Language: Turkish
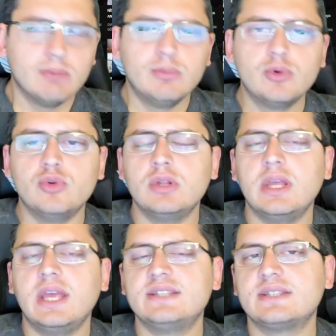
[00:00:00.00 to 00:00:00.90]
Bugün
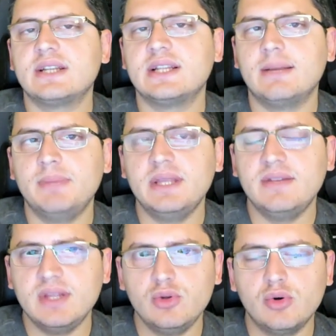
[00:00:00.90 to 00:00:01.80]
ekstradan bir
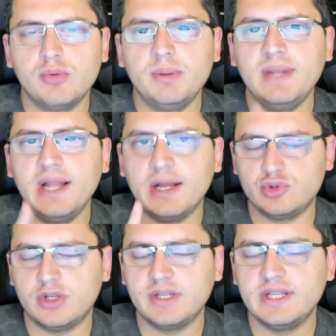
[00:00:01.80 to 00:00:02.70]
video, bir
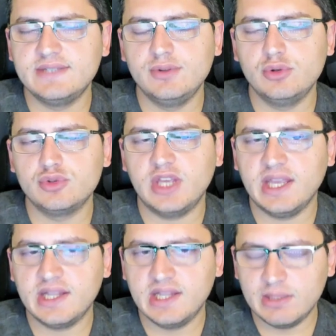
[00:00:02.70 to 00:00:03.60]
bilanço analiz videosu
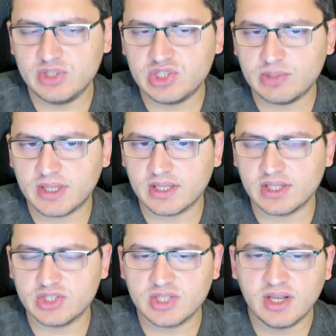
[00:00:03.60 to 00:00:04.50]
ekleyemeyeceğim
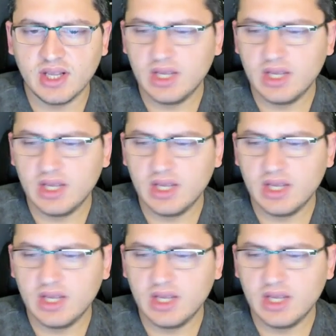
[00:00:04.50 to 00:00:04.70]
arkadaşlar.